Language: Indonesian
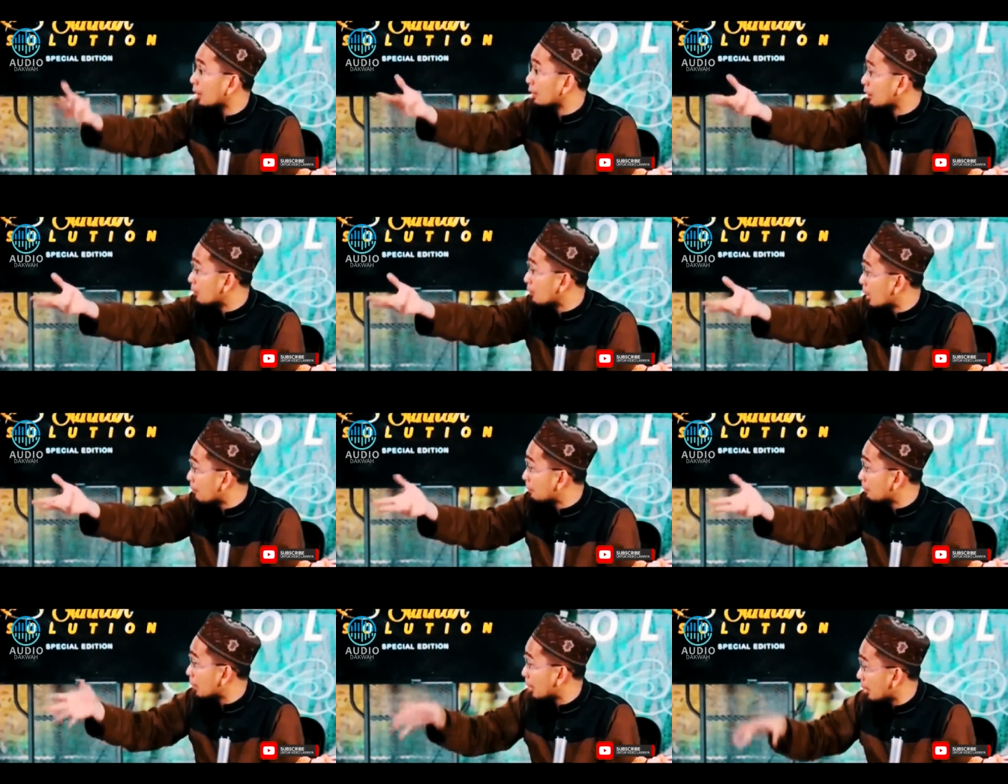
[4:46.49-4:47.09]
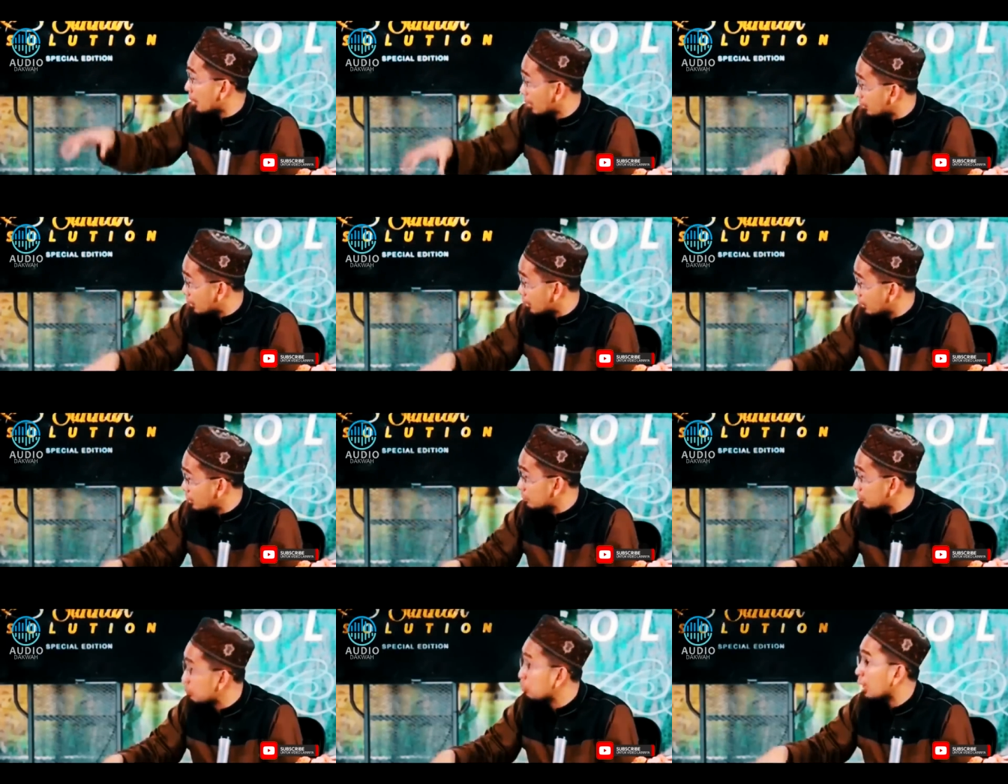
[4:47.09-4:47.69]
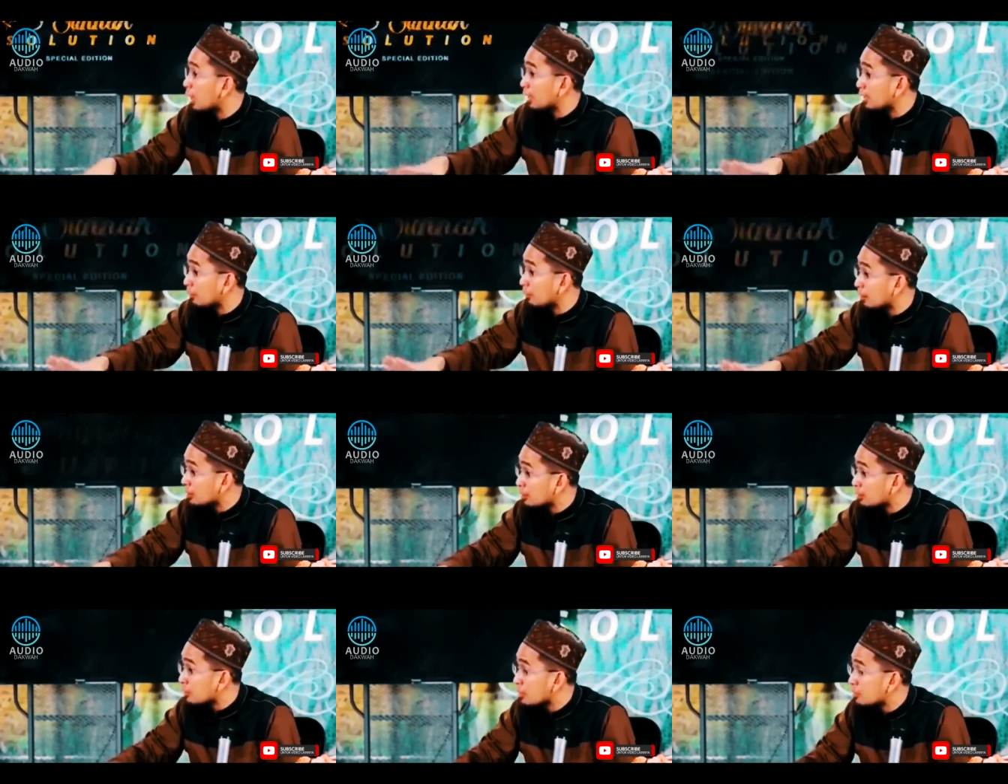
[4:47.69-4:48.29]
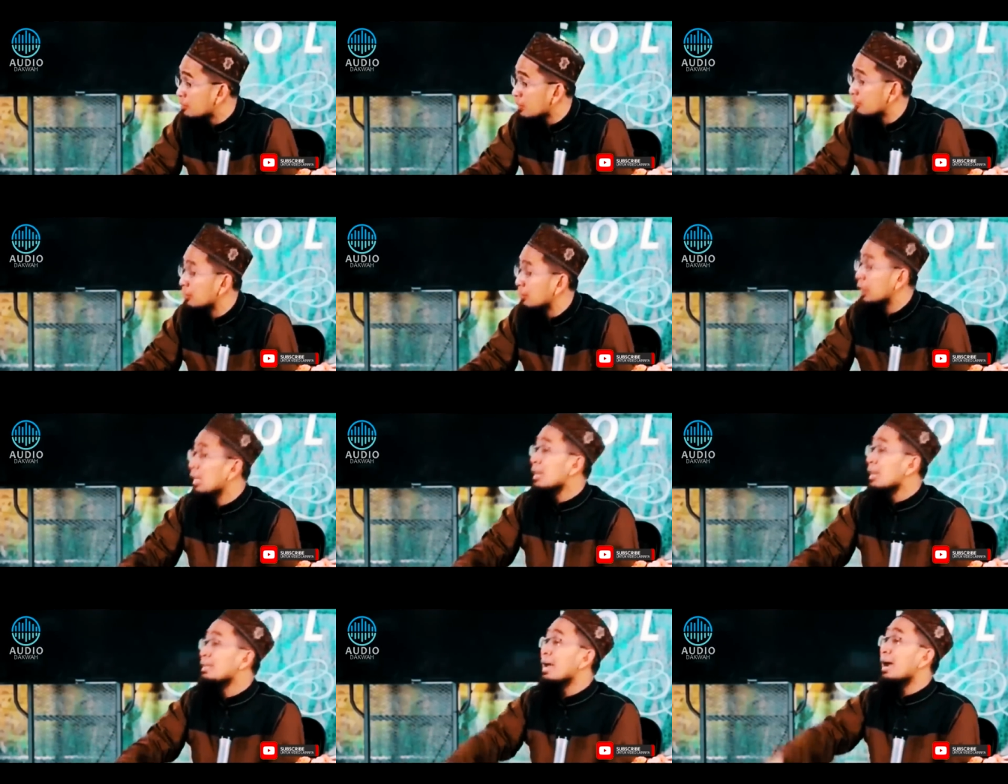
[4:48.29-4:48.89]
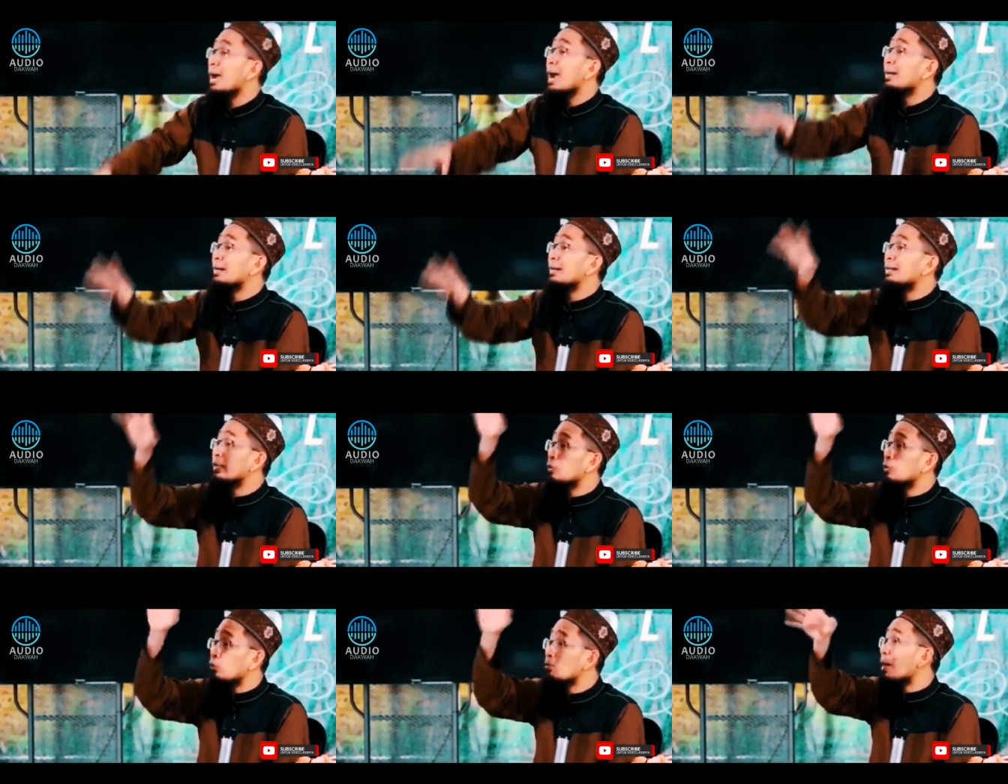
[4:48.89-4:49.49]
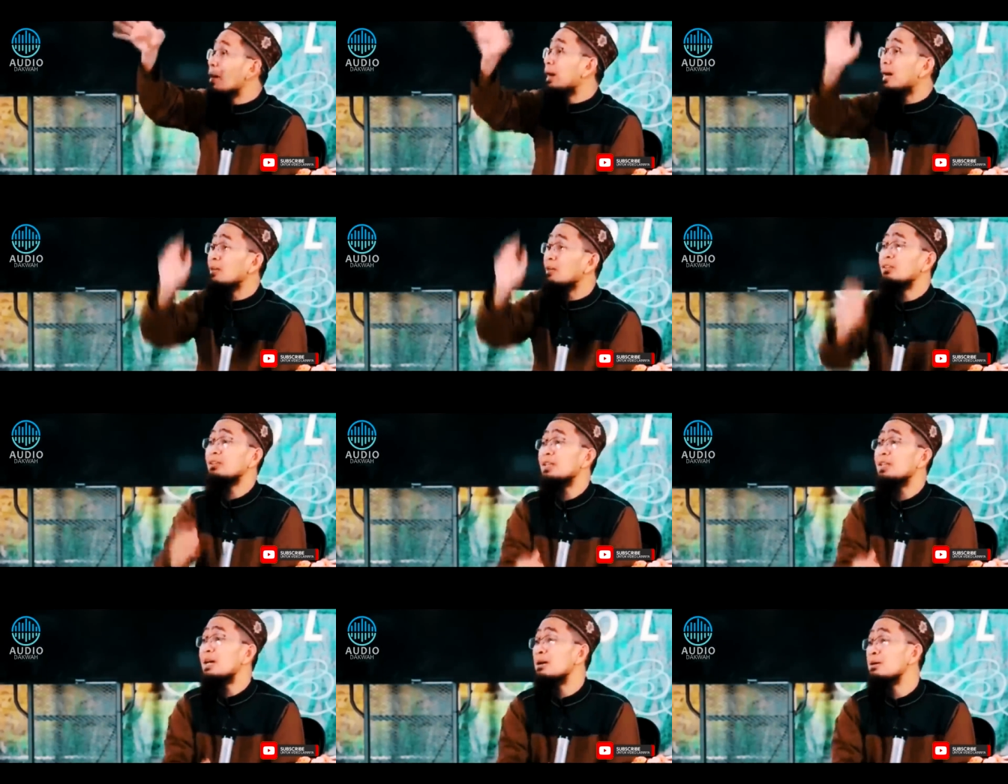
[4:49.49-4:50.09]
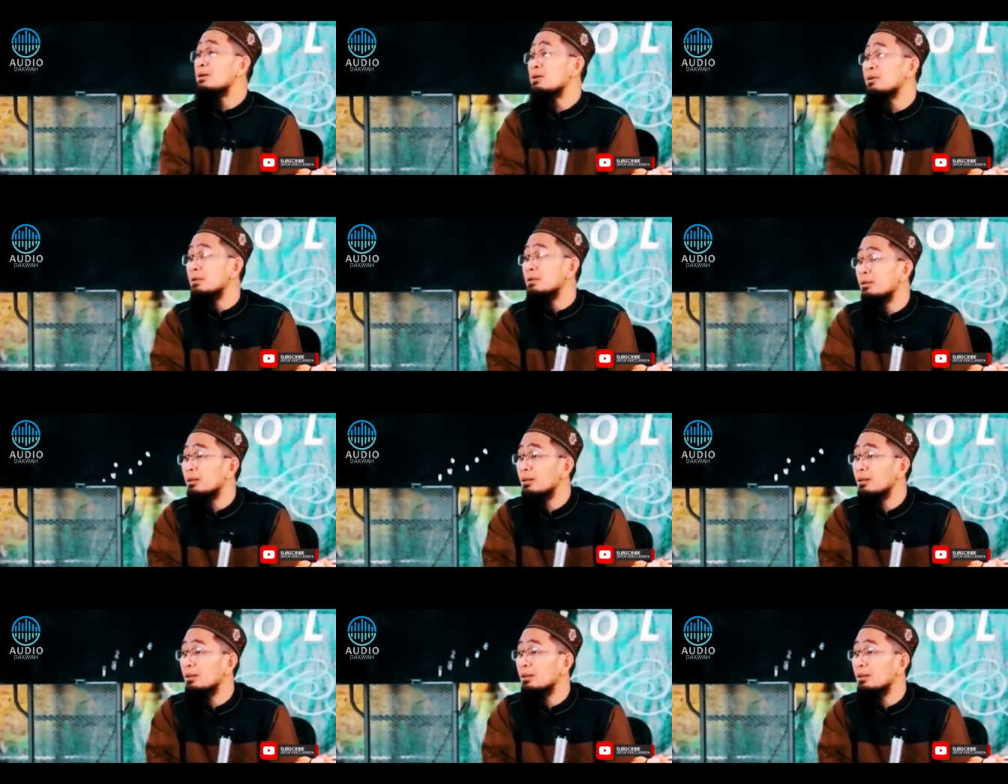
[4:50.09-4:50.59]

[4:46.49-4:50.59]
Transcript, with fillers: ada bapak, ada ibu, ada macam-macam. Yang ada di rumah kasih tahu.